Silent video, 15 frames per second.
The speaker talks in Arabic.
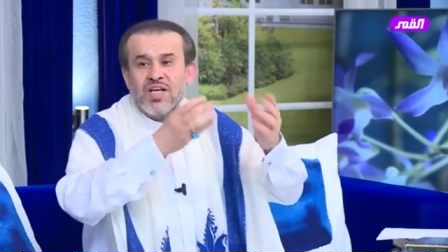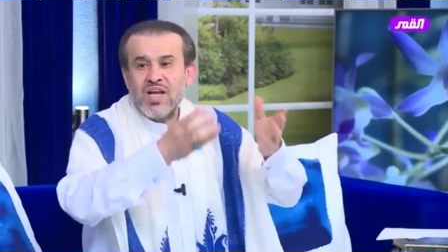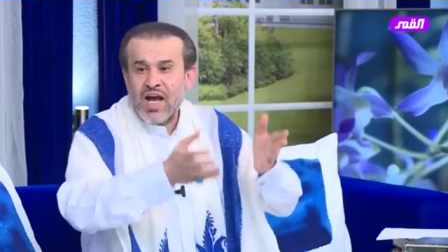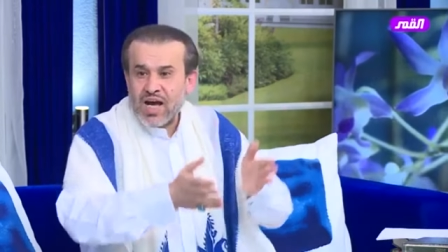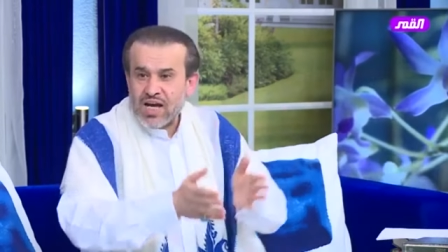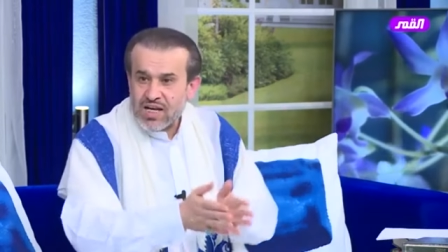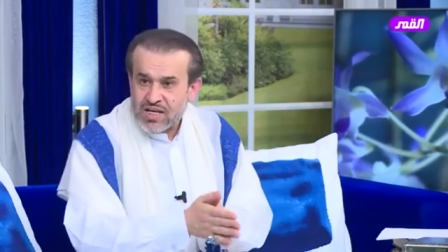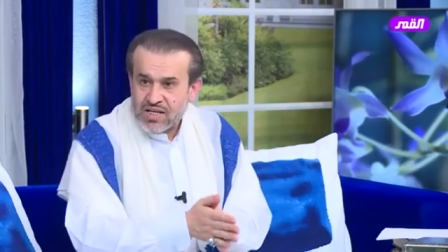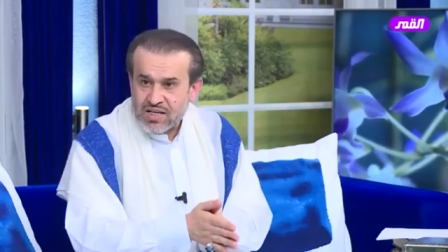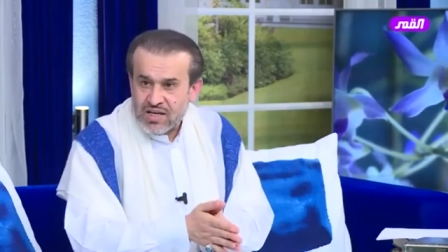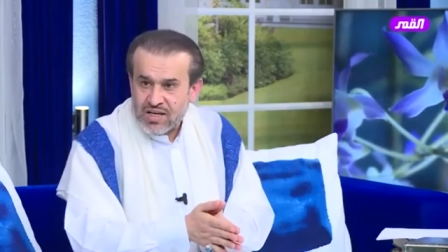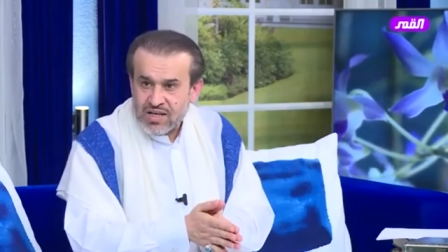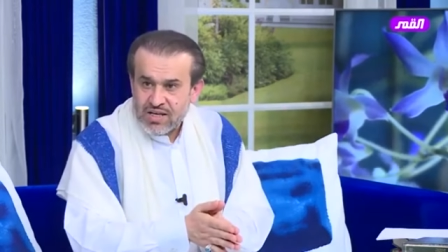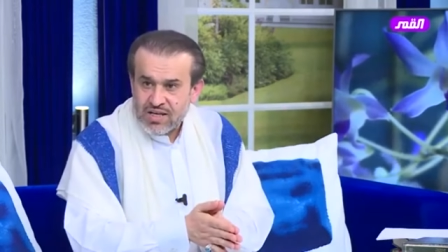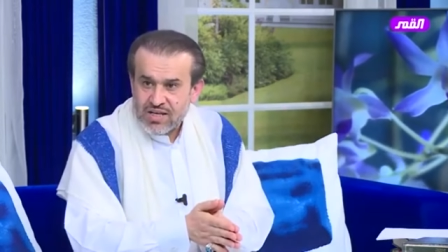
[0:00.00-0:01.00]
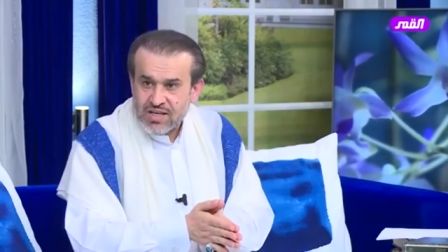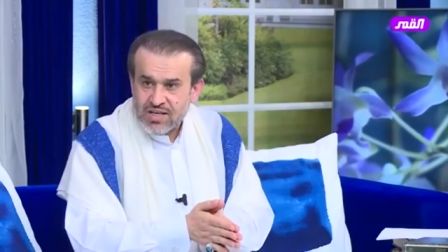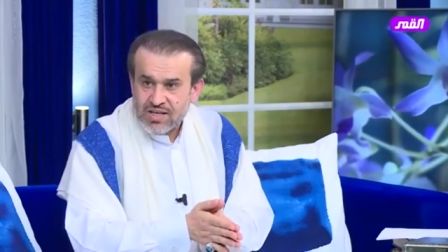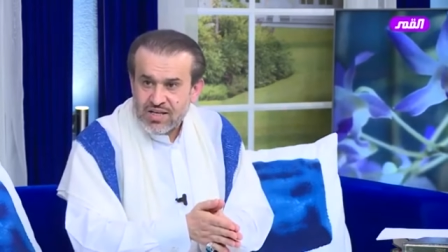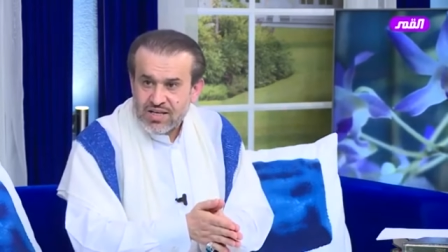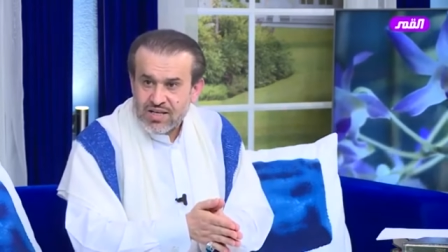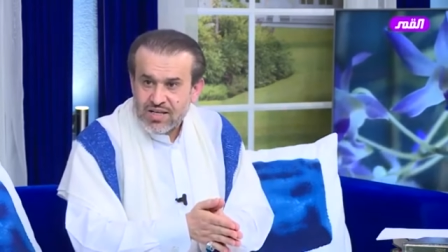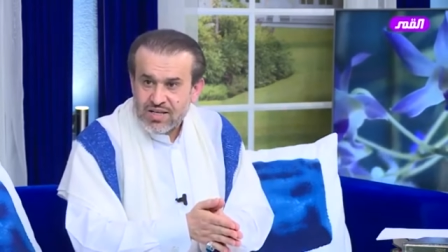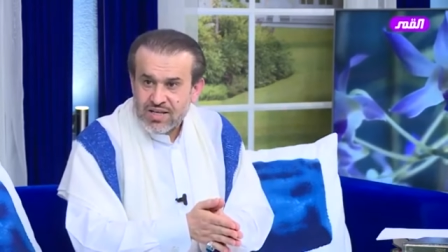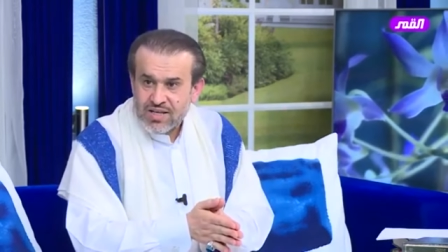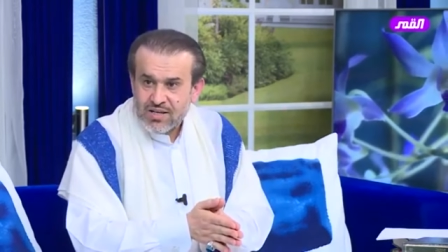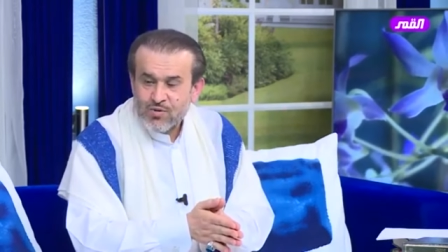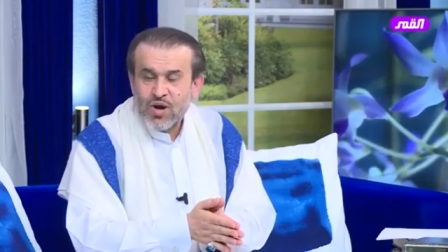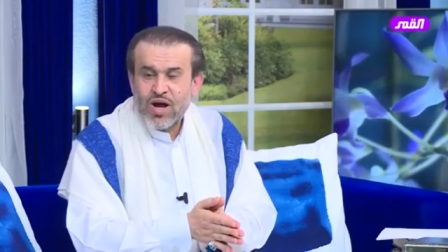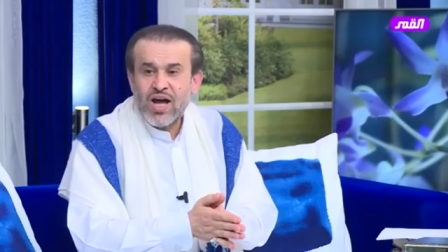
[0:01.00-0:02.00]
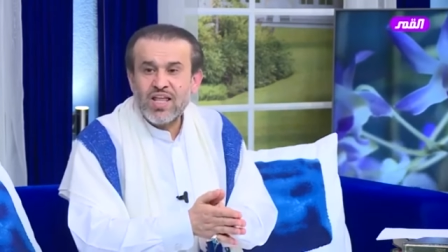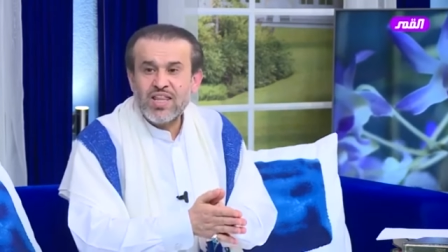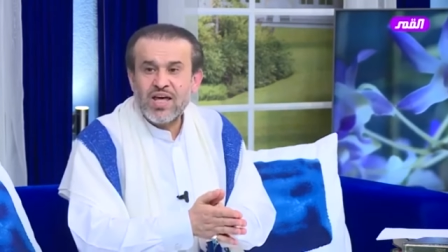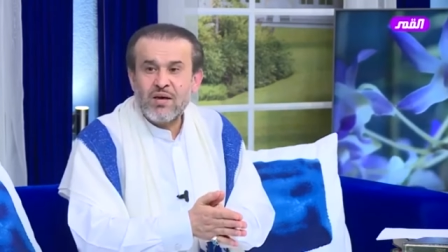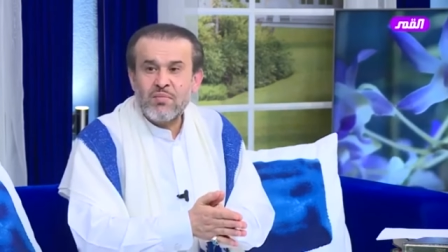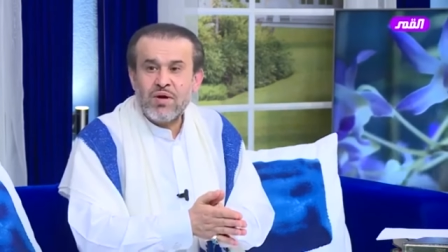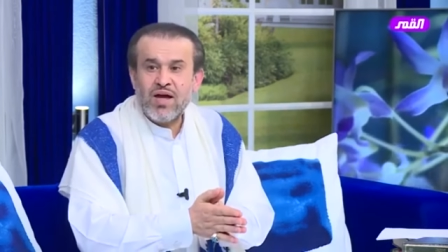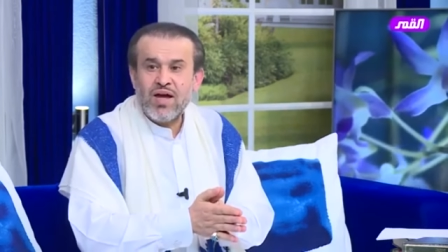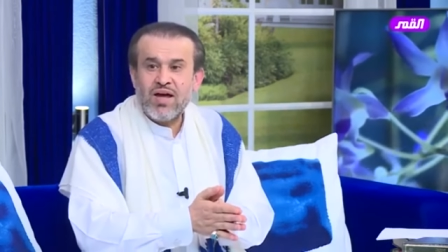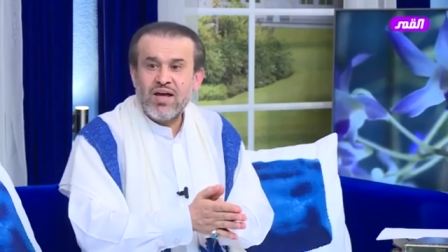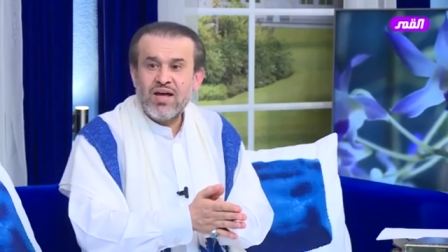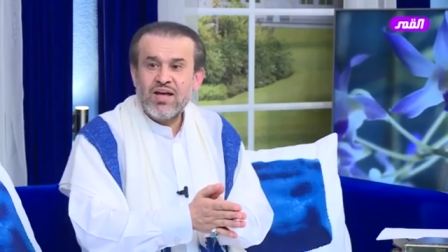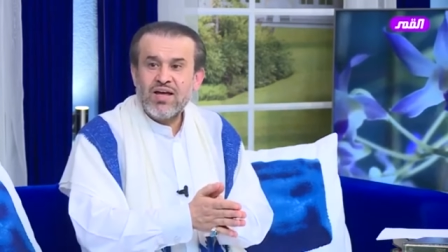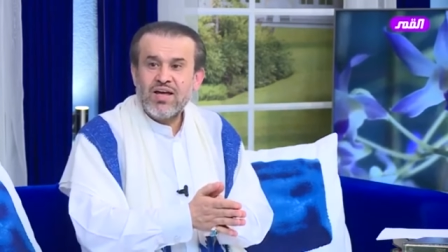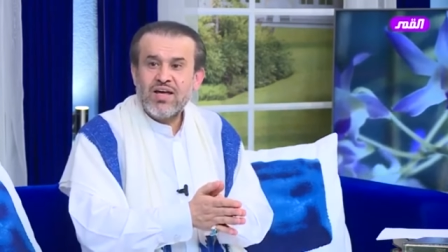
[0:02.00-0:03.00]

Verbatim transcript: العقليه وهذا ما